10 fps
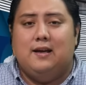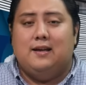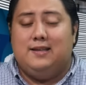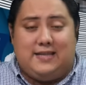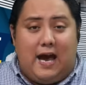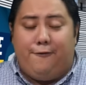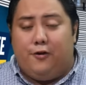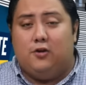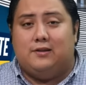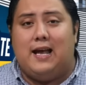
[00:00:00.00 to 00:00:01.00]
ya
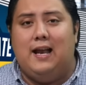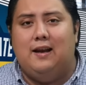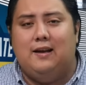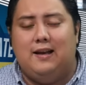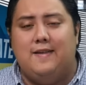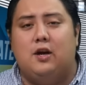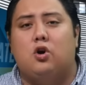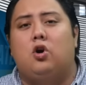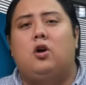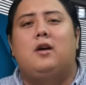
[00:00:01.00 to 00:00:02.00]
frontal, le
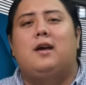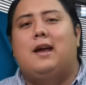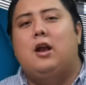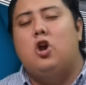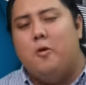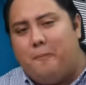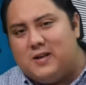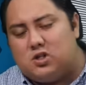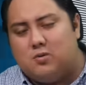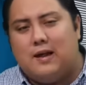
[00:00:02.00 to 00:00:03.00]
dijo
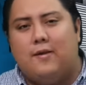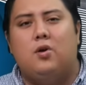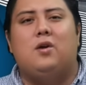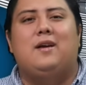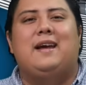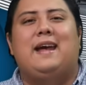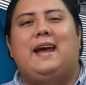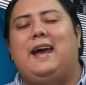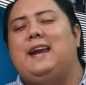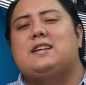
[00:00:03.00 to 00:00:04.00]
López Obrador,
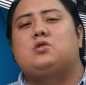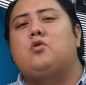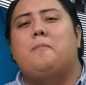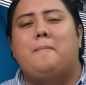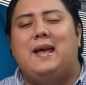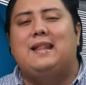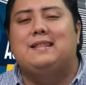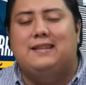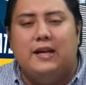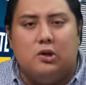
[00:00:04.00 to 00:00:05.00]
eres un
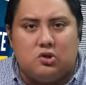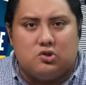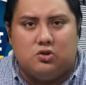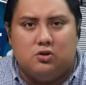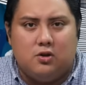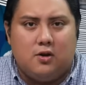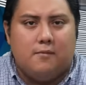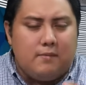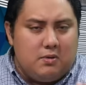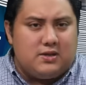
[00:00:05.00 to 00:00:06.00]
mentiroso.
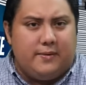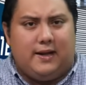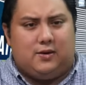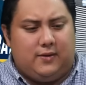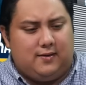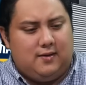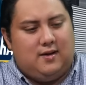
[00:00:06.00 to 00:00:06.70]
Vamos a ver el tuit.